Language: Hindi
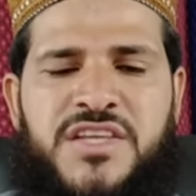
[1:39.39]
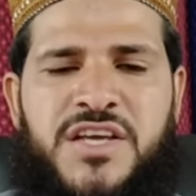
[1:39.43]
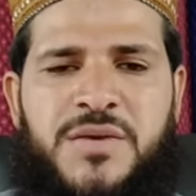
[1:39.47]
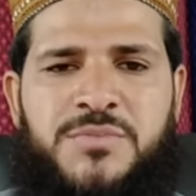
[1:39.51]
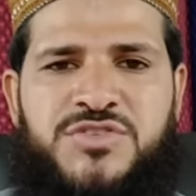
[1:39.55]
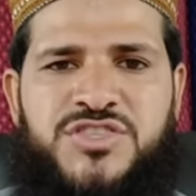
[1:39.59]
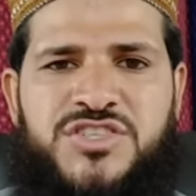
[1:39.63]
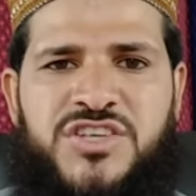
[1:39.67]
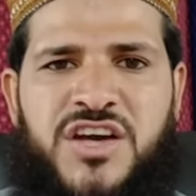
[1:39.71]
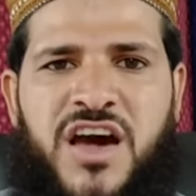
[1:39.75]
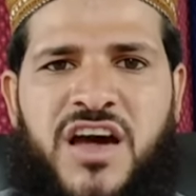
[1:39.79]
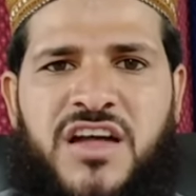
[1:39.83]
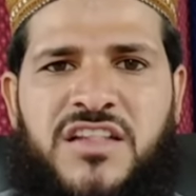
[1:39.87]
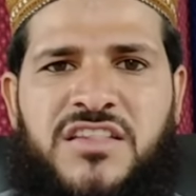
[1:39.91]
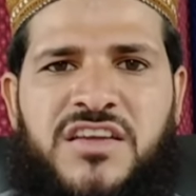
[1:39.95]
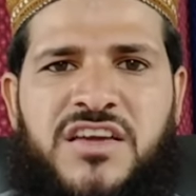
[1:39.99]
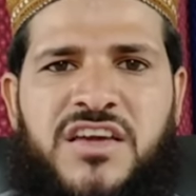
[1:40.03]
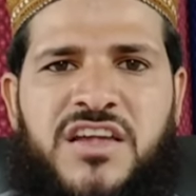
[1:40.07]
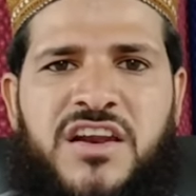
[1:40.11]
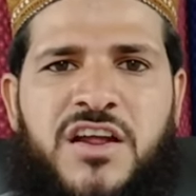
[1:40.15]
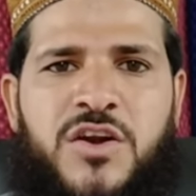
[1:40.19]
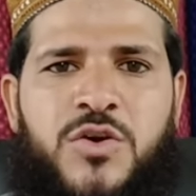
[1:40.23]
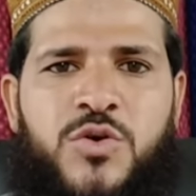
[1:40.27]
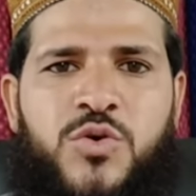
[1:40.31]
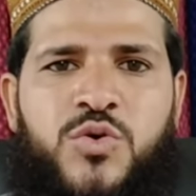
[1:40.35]
जब चांद
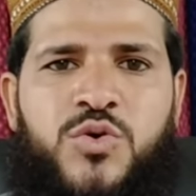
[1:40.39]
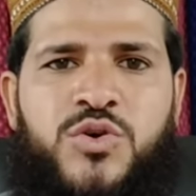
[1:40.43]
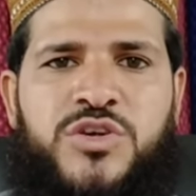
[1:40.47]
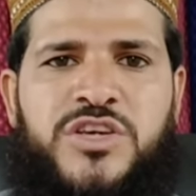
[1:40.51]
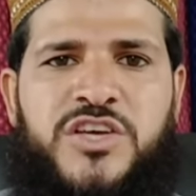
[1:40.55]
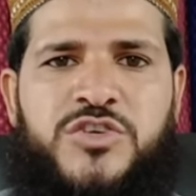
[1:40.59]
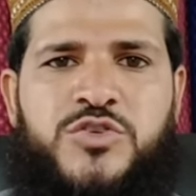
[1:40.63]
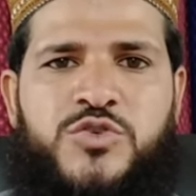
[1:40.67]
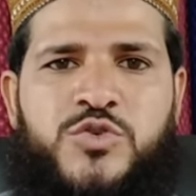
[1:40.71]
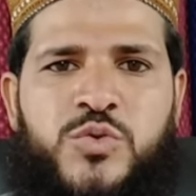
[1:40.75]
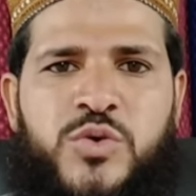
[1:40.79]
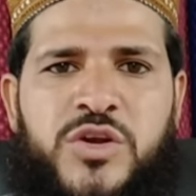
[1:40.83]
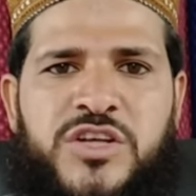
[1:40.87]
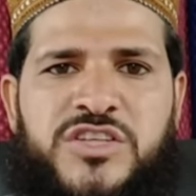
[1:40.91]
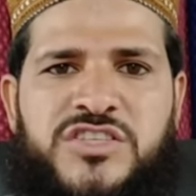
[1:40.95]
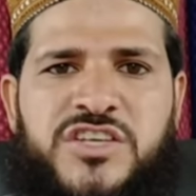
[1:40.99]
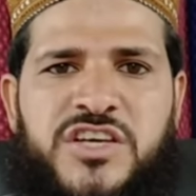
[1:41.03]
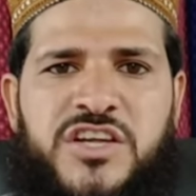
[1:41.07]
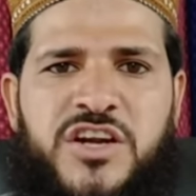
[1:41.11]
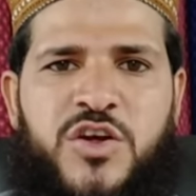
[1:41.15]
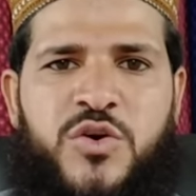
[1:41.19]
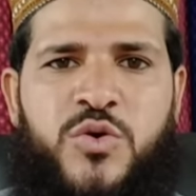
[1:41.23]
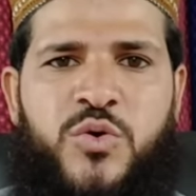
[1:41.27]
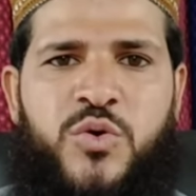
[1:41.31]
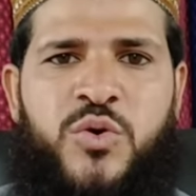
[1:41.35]
गिरन हो या सूरज
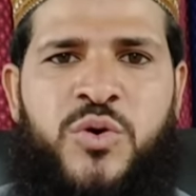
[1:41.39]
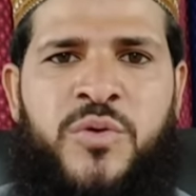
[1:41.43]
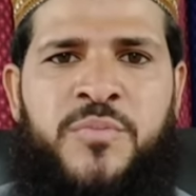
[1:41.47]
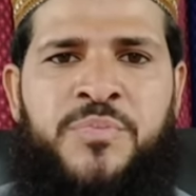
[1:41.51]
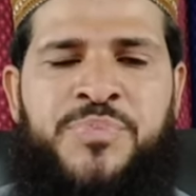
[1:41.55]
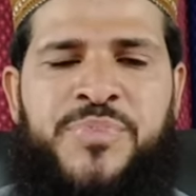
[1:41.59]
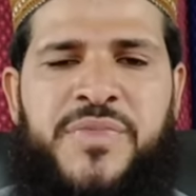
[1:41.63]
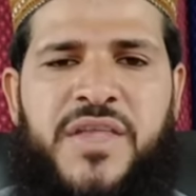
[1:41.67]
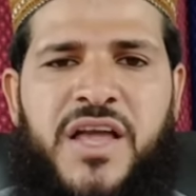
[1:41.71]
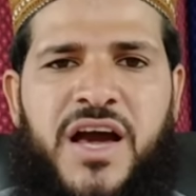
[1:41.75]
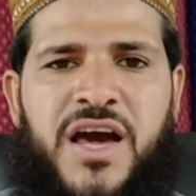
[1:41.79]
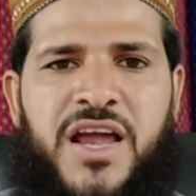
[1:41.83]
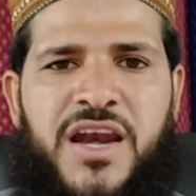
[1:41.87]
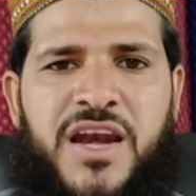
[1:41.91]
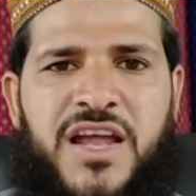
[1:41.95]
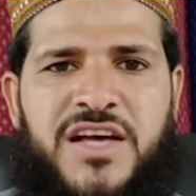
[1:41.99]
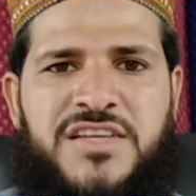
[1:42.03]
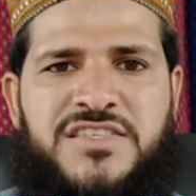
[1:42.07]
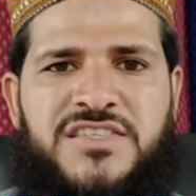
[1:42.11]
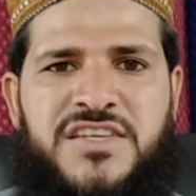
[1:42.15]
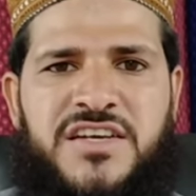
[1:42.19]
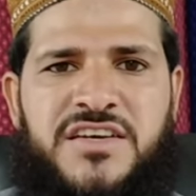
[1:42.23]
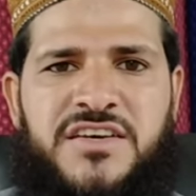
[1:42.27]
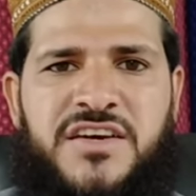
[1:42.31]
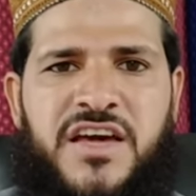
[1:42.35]
गिरन हो
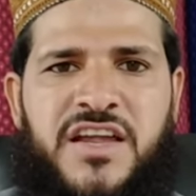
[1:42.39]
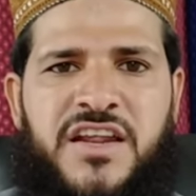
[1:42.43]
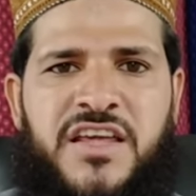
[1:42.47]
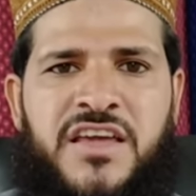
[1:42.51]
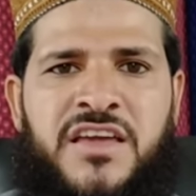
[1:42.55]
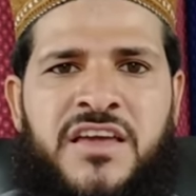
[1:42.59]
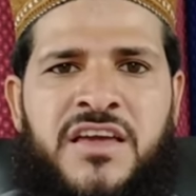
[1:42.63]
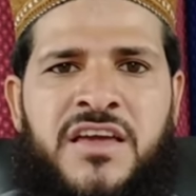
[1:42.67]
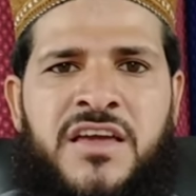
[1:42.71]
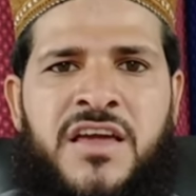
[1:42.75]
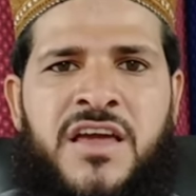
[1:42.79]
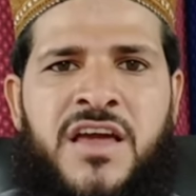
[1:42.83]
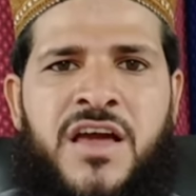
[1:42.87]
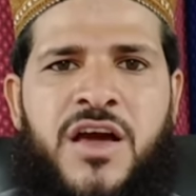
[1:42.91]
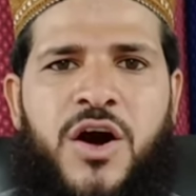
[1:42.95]
अल्लाह से डरें